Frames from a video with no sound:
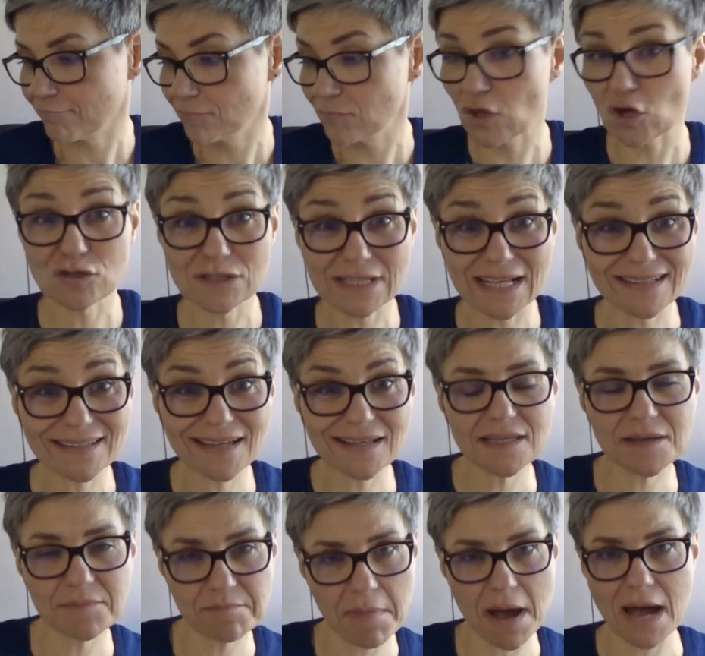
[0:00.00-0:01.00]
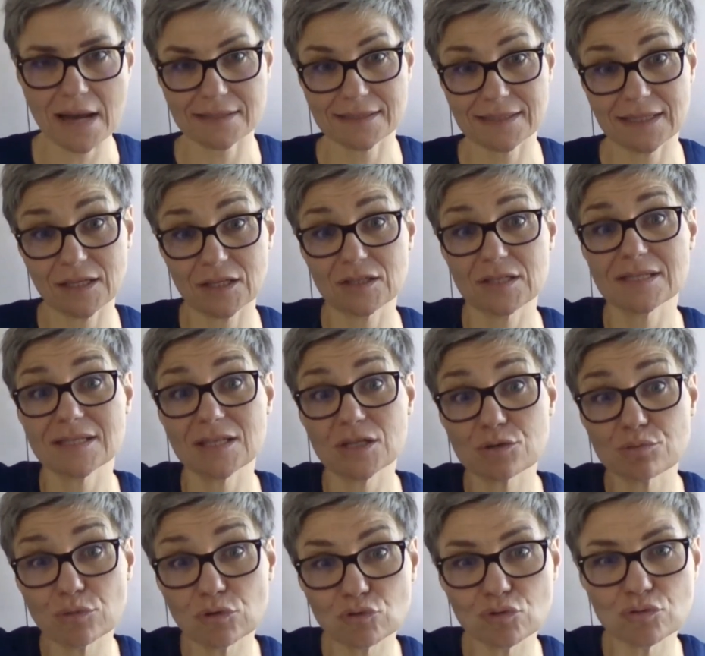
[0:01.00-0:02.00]
te ostatnie dni marca, kiedy
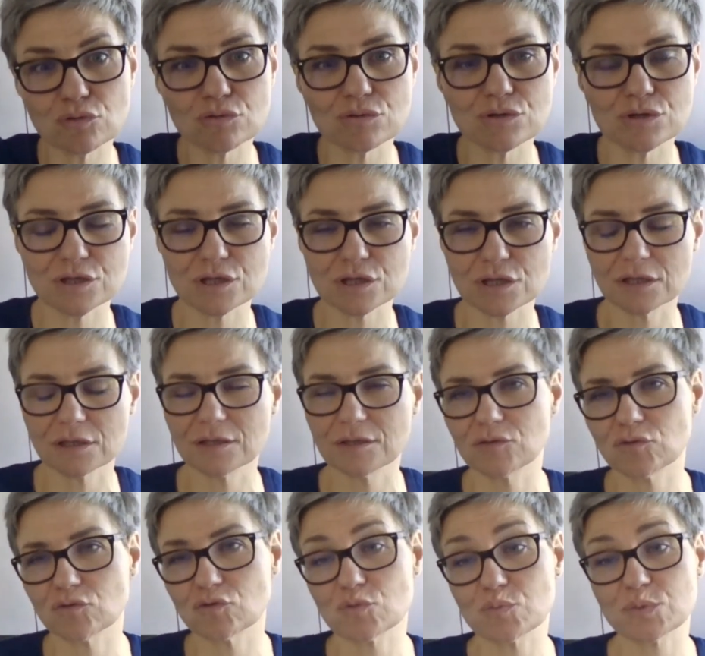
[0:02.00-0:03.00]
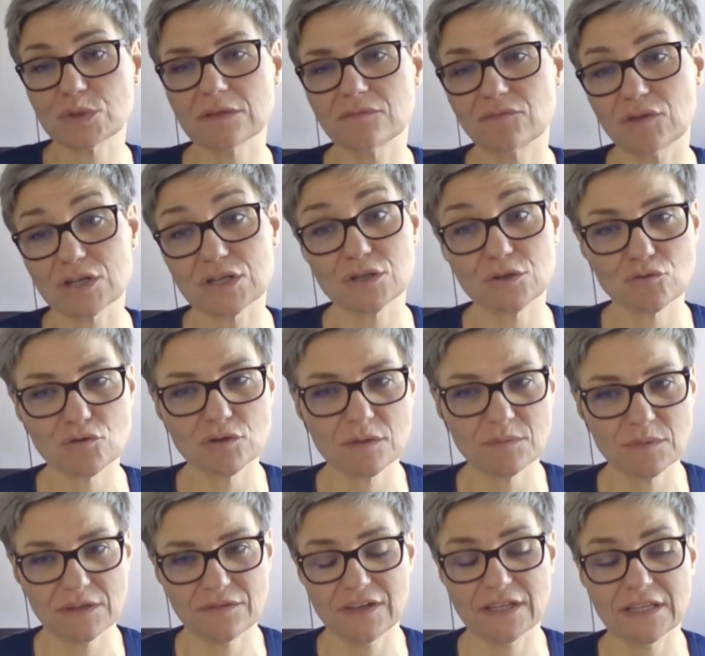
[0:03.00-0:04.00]
jesteśmy tuż, e, tuż przed właśnie 2
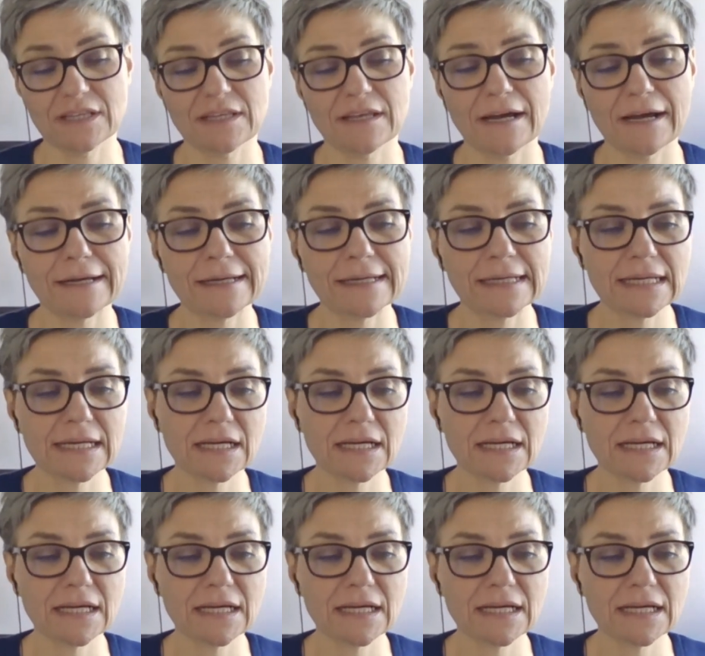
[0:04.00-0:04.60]
kwietnia,